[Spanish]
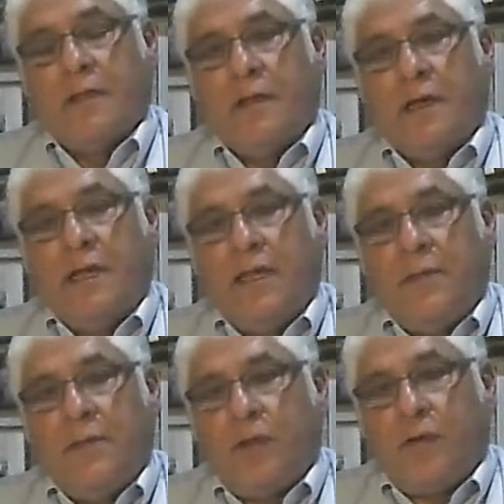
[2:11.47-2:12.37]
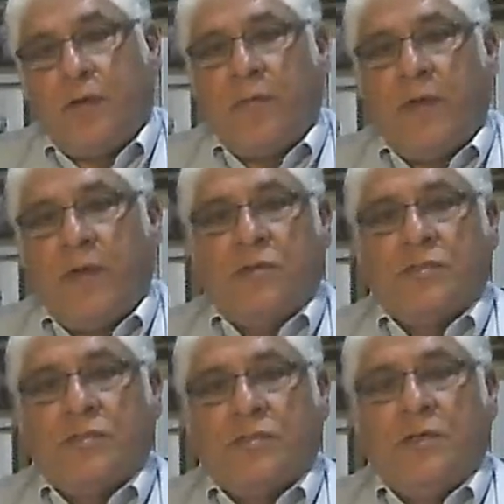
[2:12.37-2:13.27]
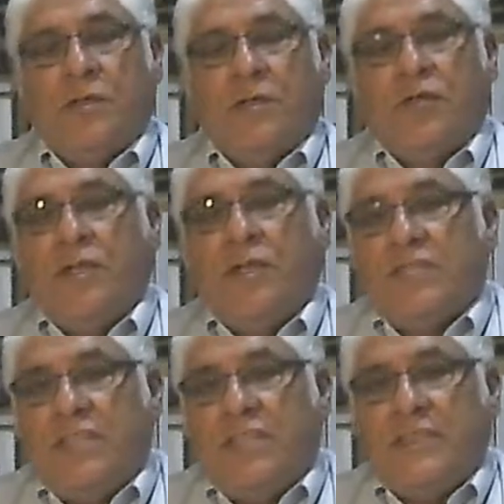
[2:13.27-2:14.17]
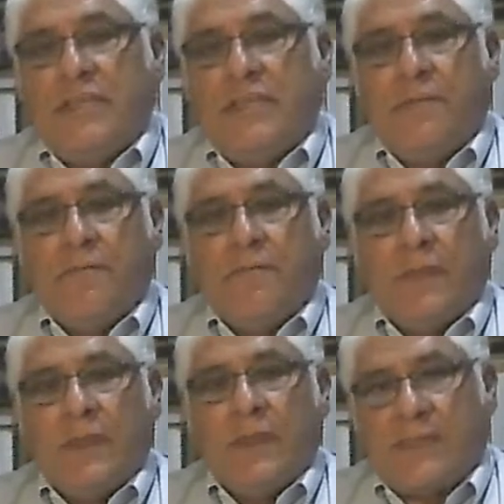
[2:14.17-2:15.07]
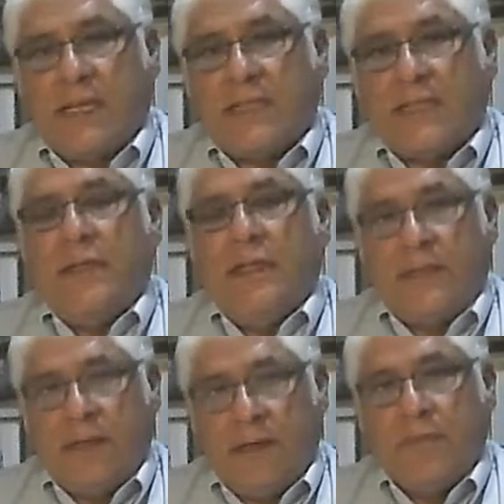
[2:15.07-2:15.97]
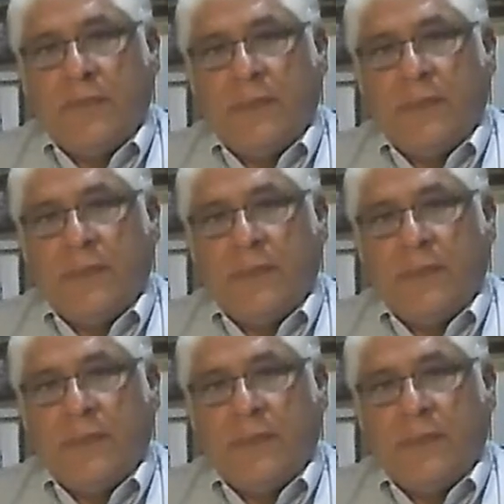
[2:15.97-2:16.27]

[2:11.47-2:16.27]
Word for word: en el libro de los Romanos, donde nos dice exactamente